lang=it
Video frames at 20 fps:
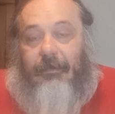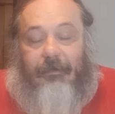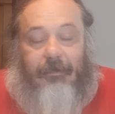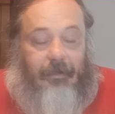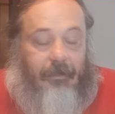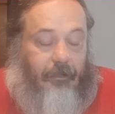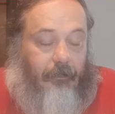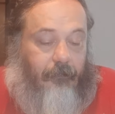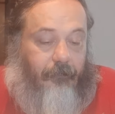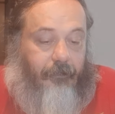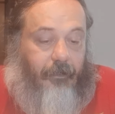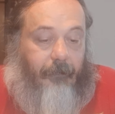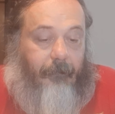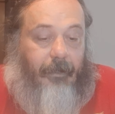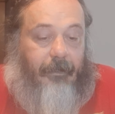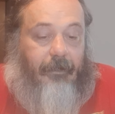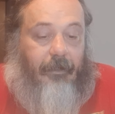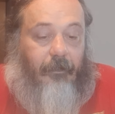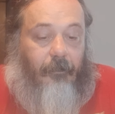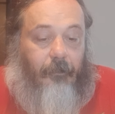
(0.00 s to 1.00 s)
è stata
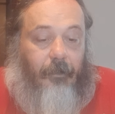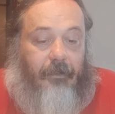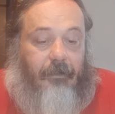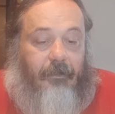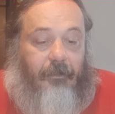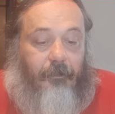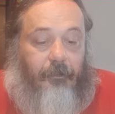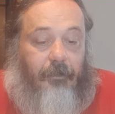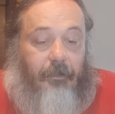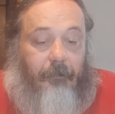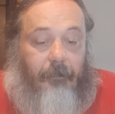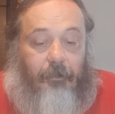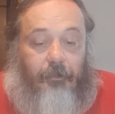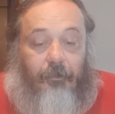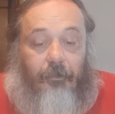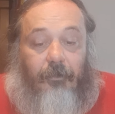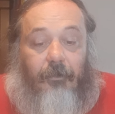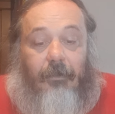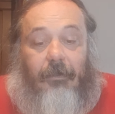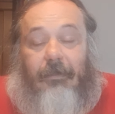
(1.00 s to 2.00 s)
confermata in questi ultimi
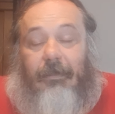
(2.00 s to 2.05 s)
giorni.